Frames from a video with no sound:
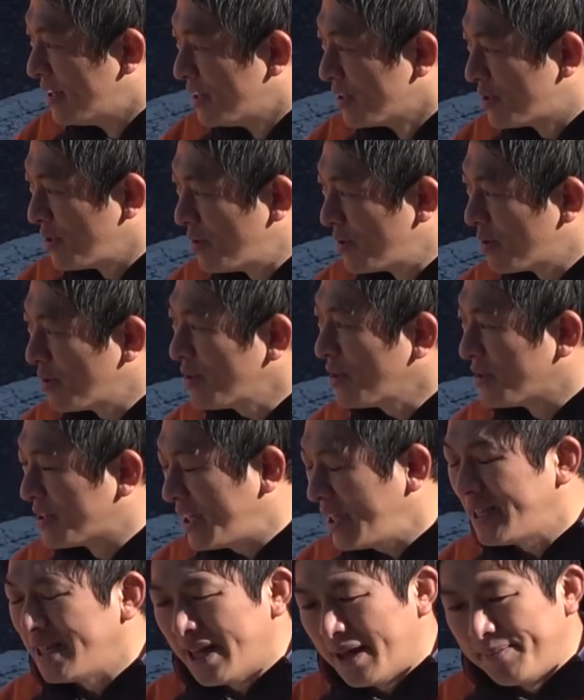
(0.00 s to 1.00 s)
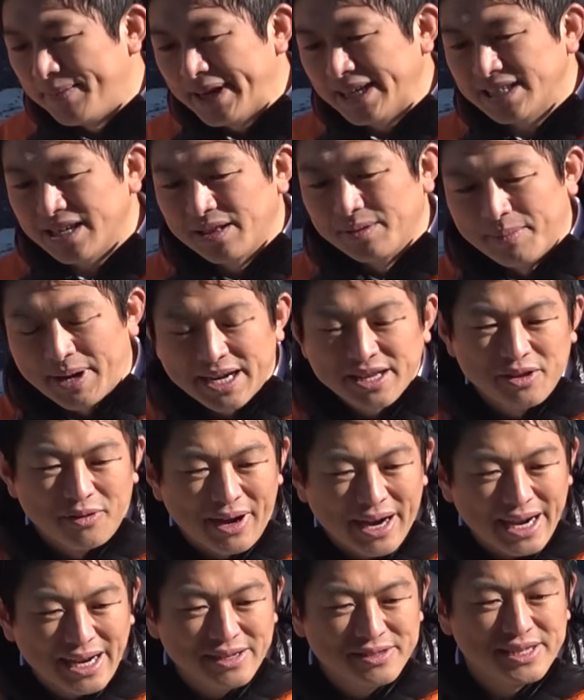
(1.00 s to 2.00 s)
そういうことをぜひね、皆さんの周りの
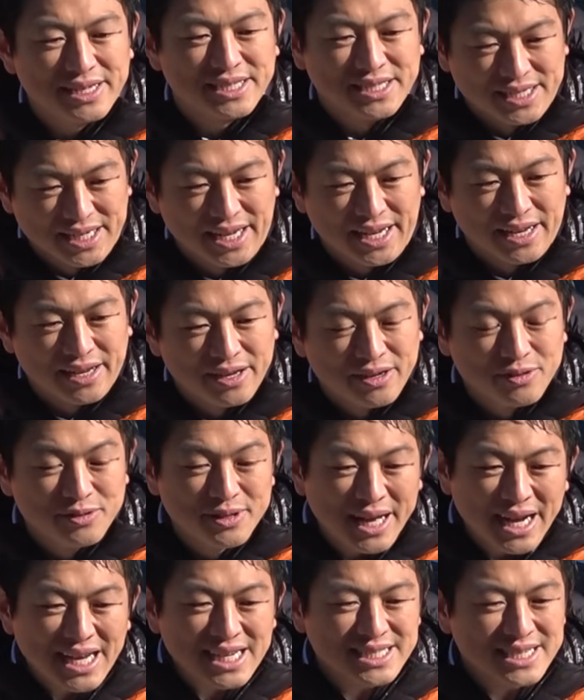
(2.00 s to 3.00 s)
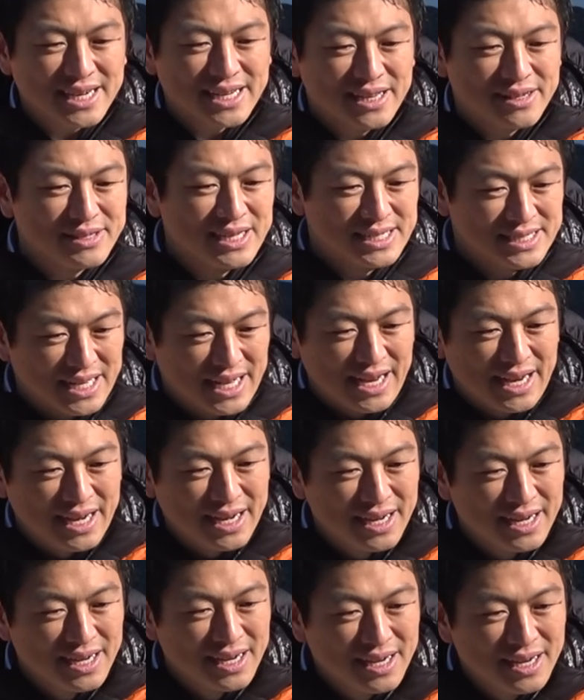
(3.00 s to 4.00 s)
若い人たちに促してあげてください。
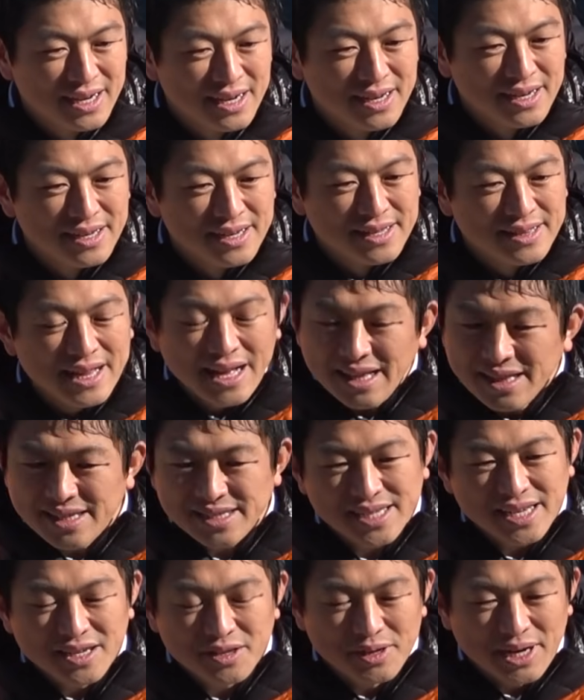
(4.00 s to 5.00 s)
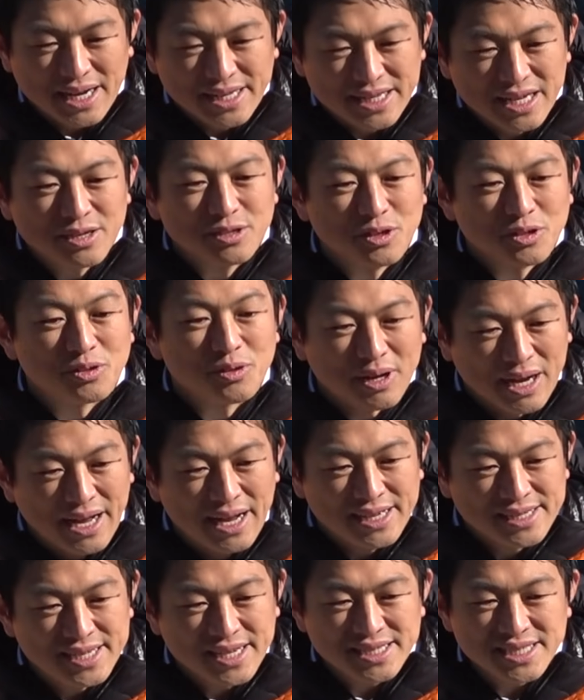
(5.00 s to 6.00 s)
なんで選挙なんか出るのと
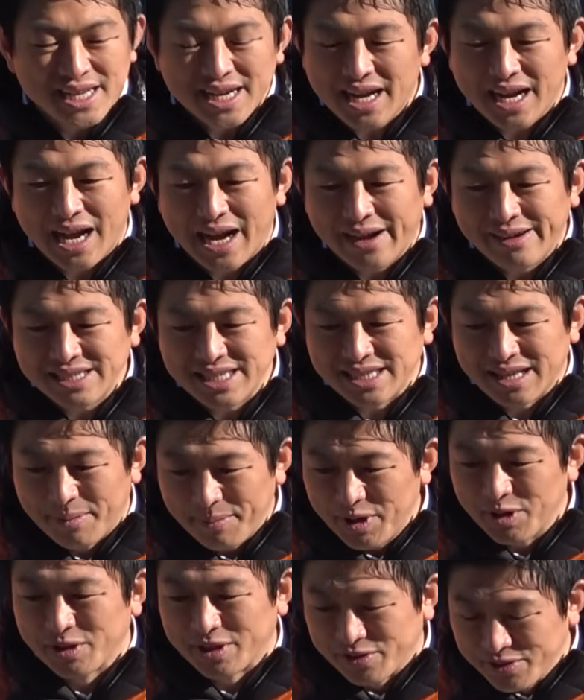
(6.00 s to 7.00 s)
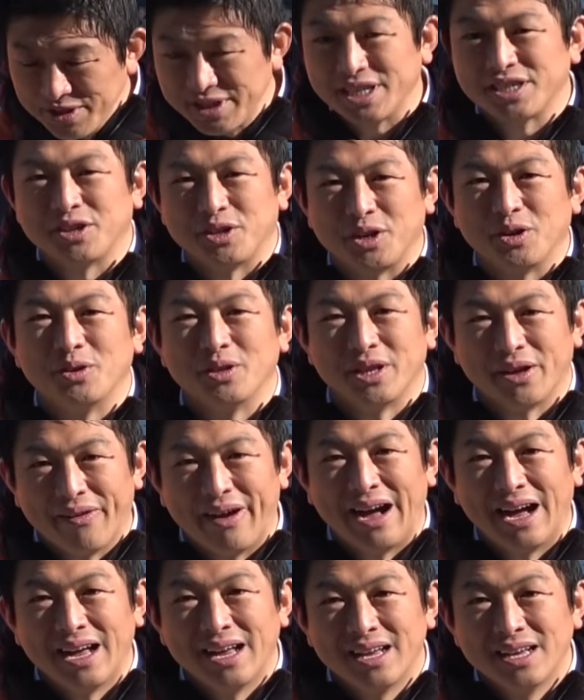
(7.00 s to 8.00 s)
か、政治なんか関わっちゃダメよって言うんですよ、日本で
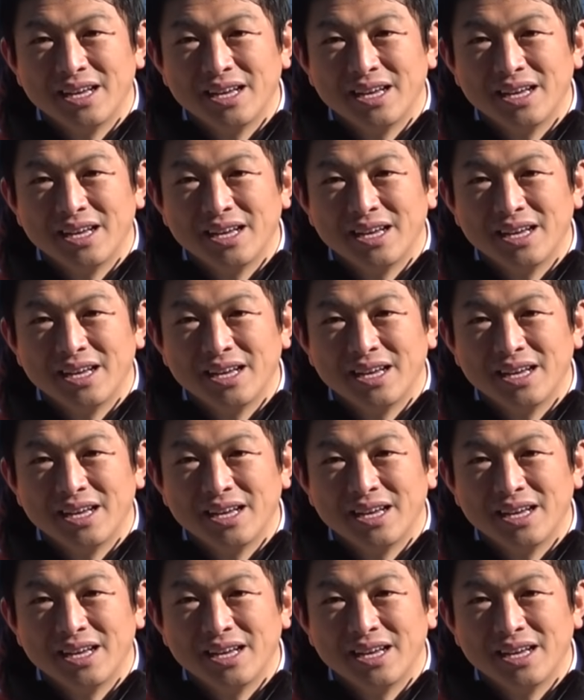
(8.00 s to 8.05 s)
は。